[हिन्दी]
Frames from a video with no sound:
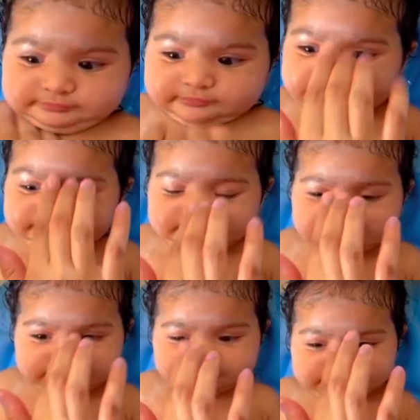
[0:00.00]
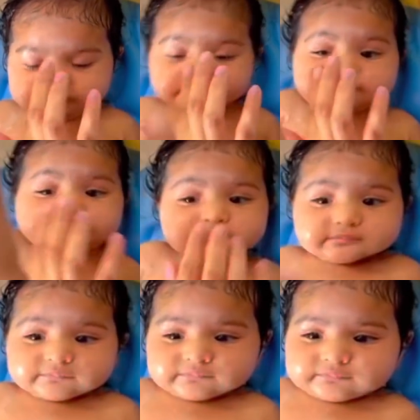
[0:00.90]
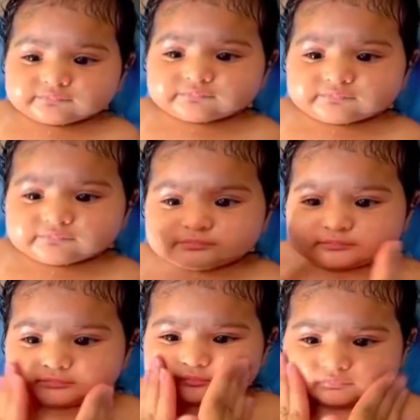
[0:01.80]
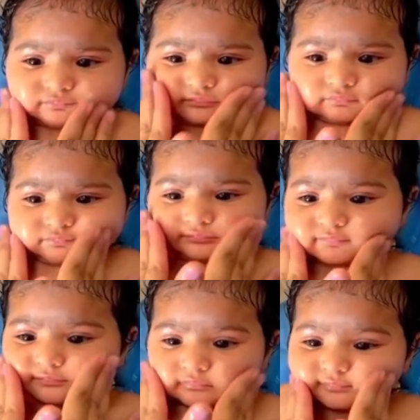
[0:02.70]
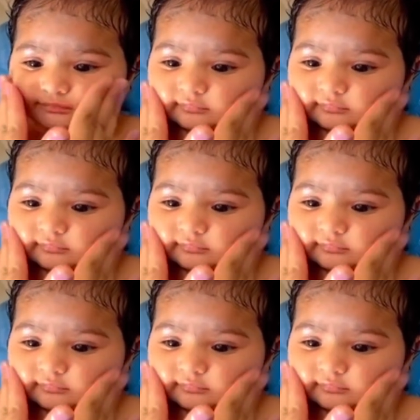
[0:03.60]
तो गाइज नहाने को तो ये बहुत इंजॉय करती है बिल्कुल बिल्कुल भी नहीं रोती